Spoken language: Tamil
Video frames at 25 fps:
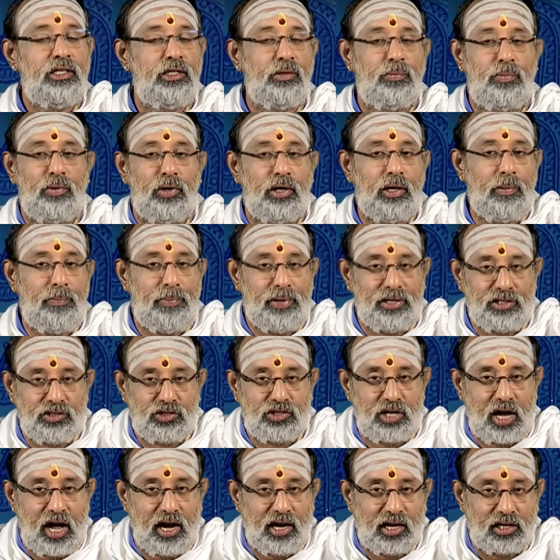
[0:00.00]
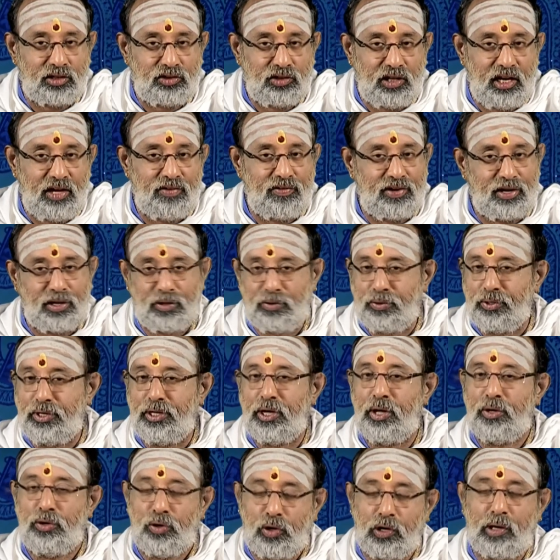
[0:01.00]
இது போக பஞ்சாங்கத்திலே
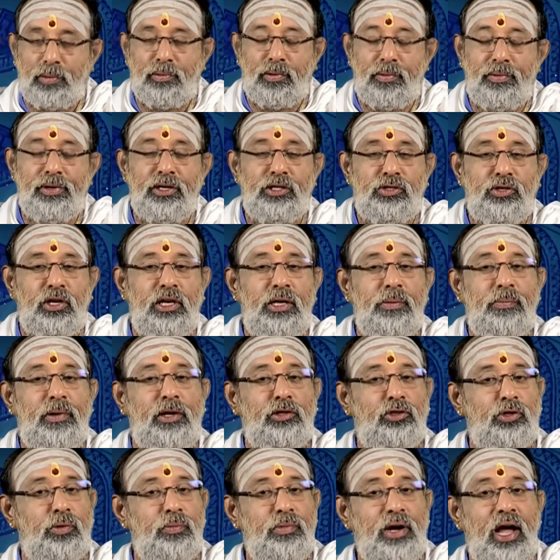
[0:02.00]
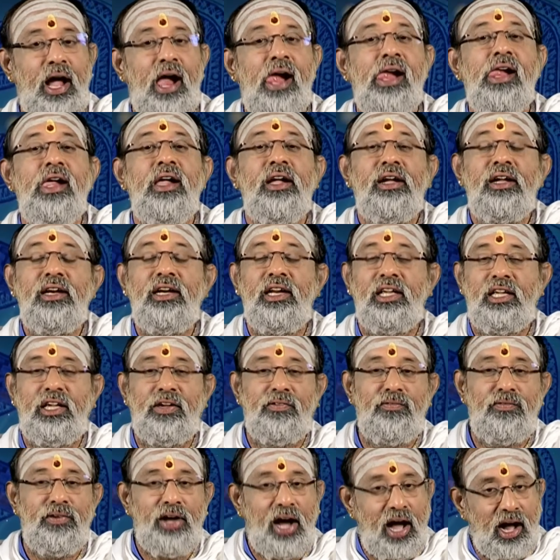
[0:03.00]
வரக்கூடிய யோகம் அப்படின்னு சொல்லி பார்த்தோம்னா
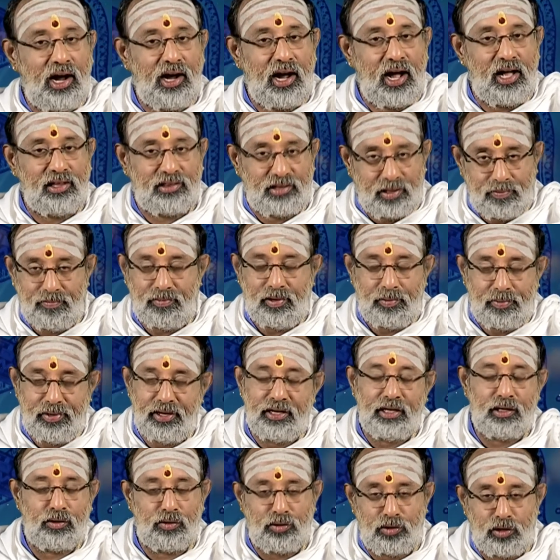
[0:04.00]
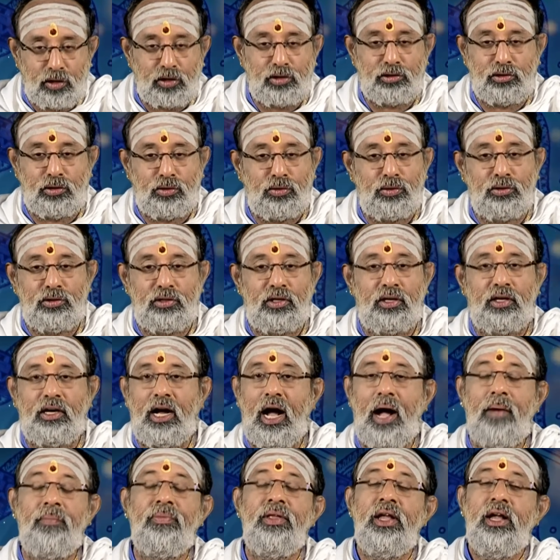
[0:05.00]
இன்னைக்கு வியாகாத்தம் அப்படிங்கிற ஒரு யோகத்தை
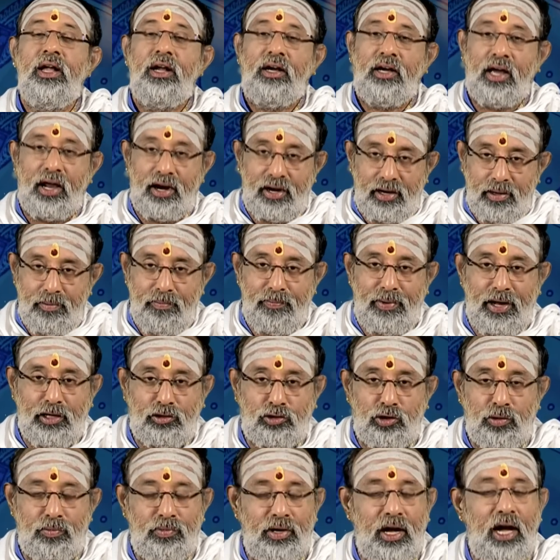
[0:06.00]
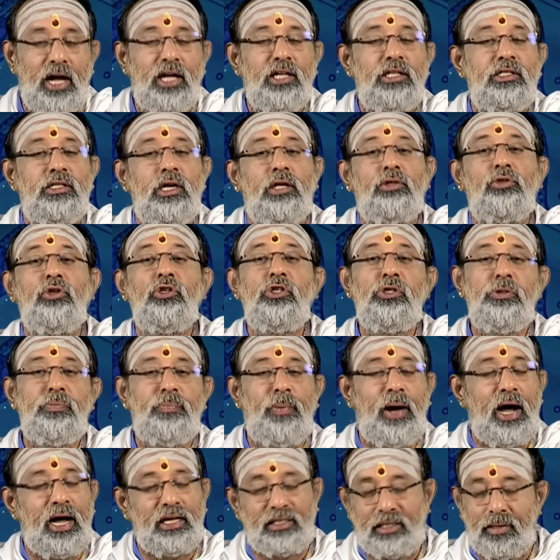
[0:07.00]
கொடுத்துருக்கா கரணம் பார்த்தோம்னா
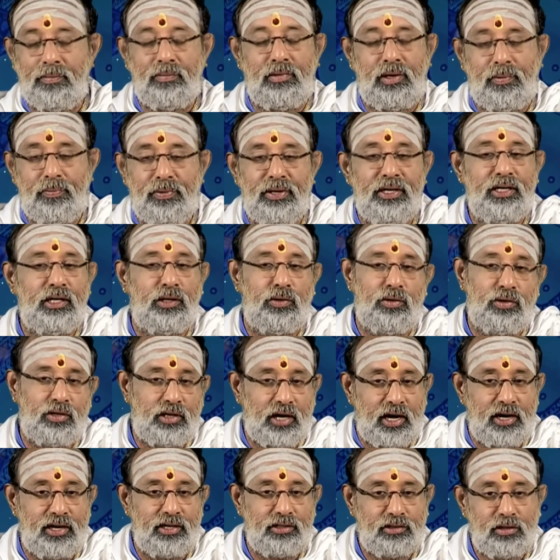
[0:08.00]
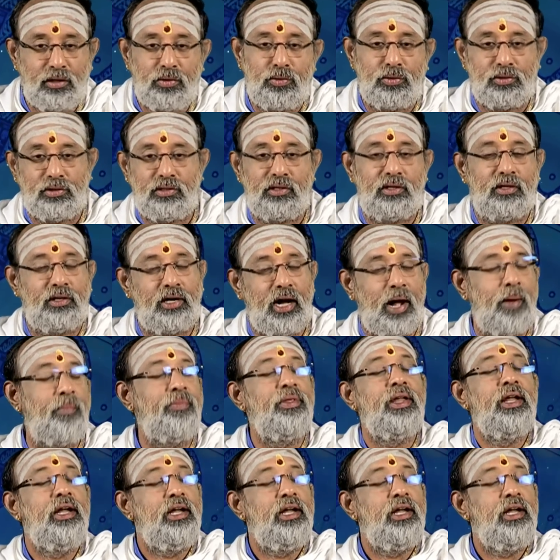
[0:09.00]
சதுஷ்பாதம் அப்படிங்கிற ஒரு கரணத்தை கொடுத்துருக்கா